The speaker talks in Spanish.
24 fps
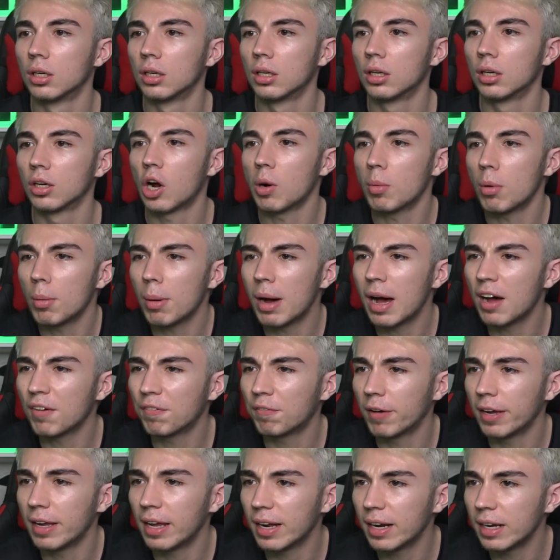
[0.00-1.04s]
¿Cómo vas a
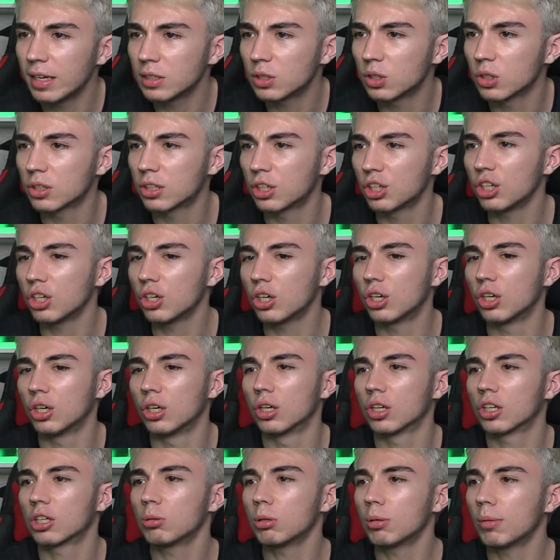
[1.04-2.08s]
fallar eso, tío?
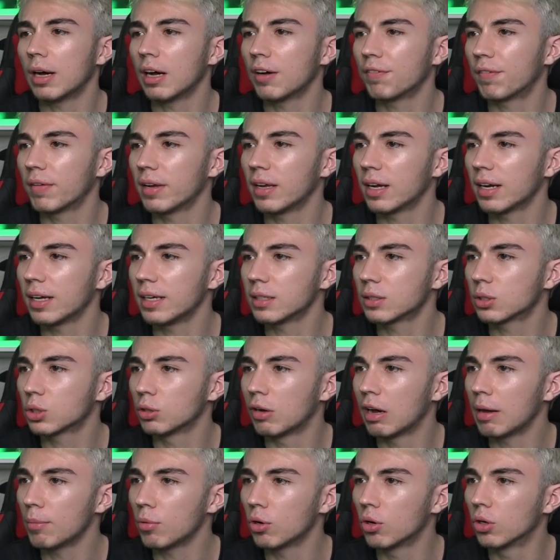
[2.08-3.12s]
¿Cómo vas a fallar eso?
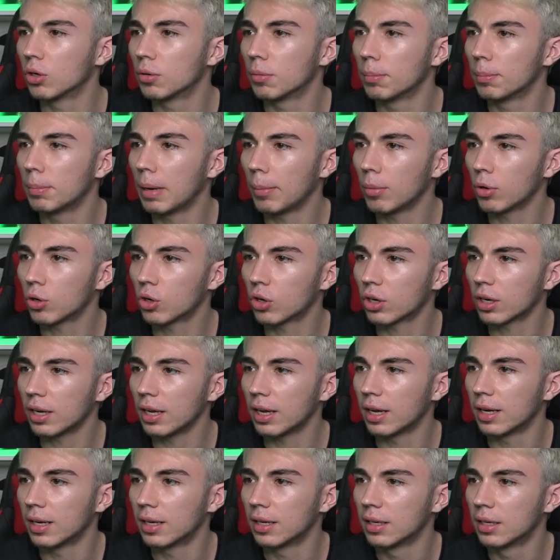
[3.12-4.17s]
¡Vamos! ¡Vamos,
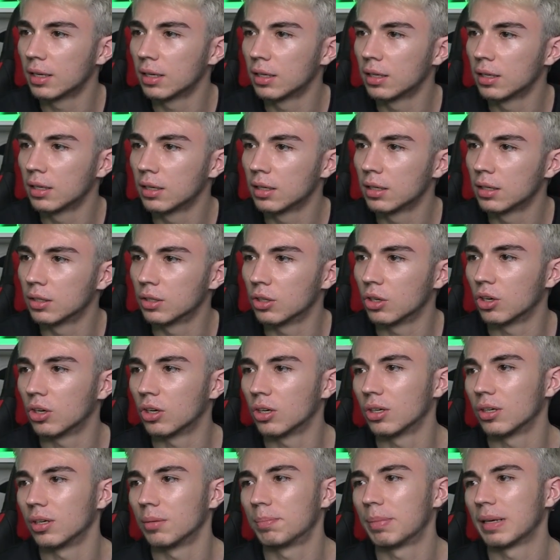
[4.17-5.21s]
Correa!
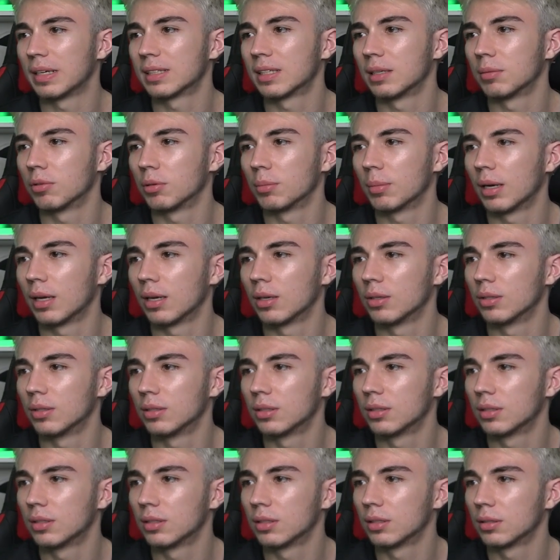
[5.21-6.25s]
No, el pase muy malo.
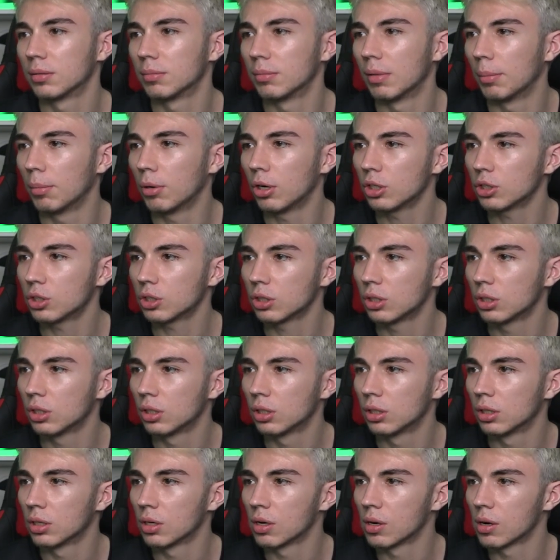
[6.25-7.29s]
¡Vamos!
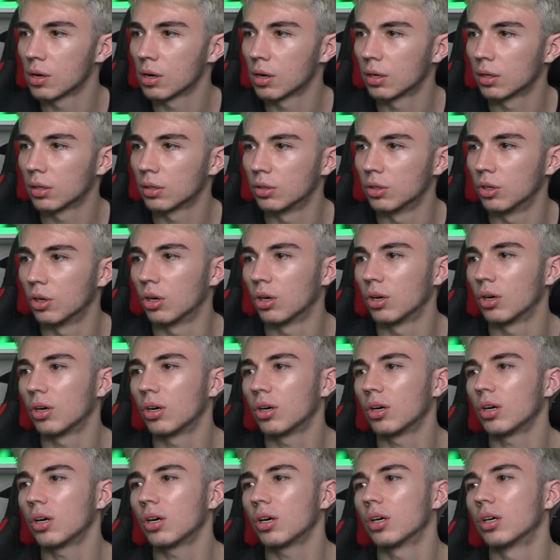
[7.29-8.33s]

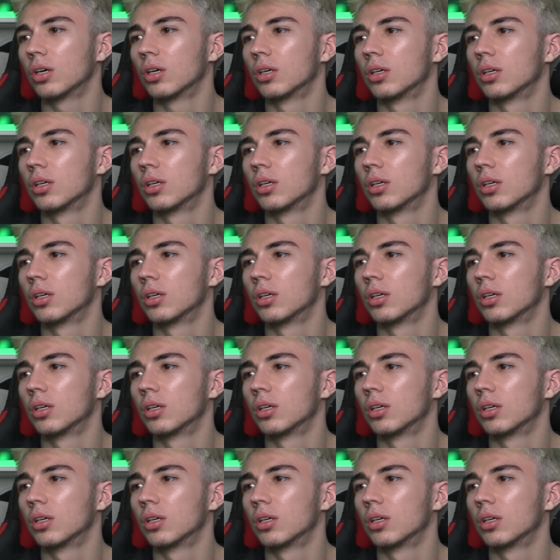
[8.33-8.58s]
¡No!